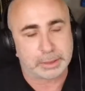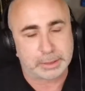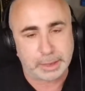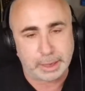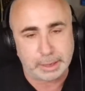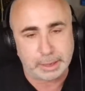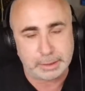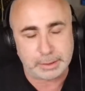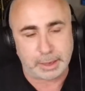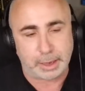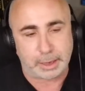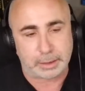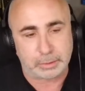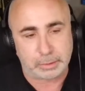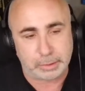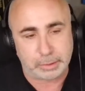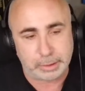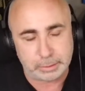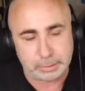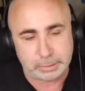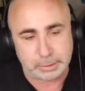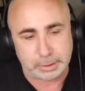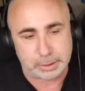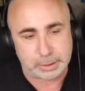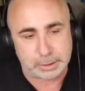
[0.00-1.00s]
Daddy hanno le
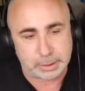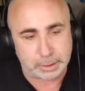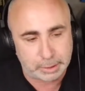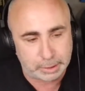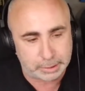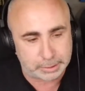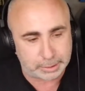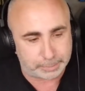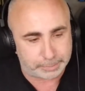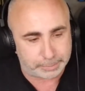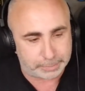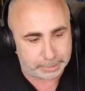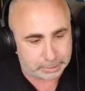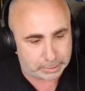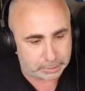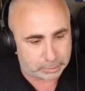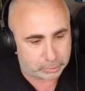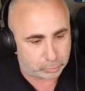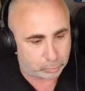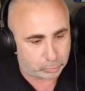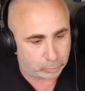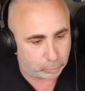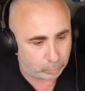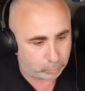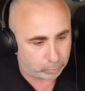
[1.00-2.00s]
notizie direttamente
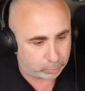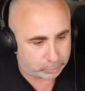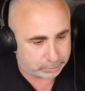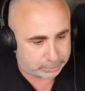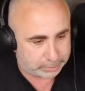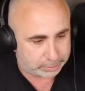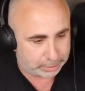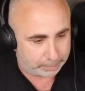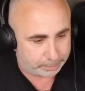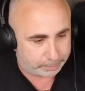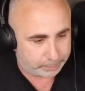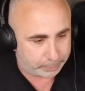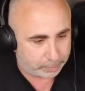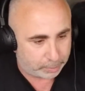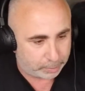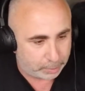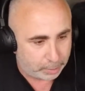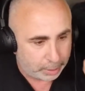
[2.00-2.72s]
su WhatsApp.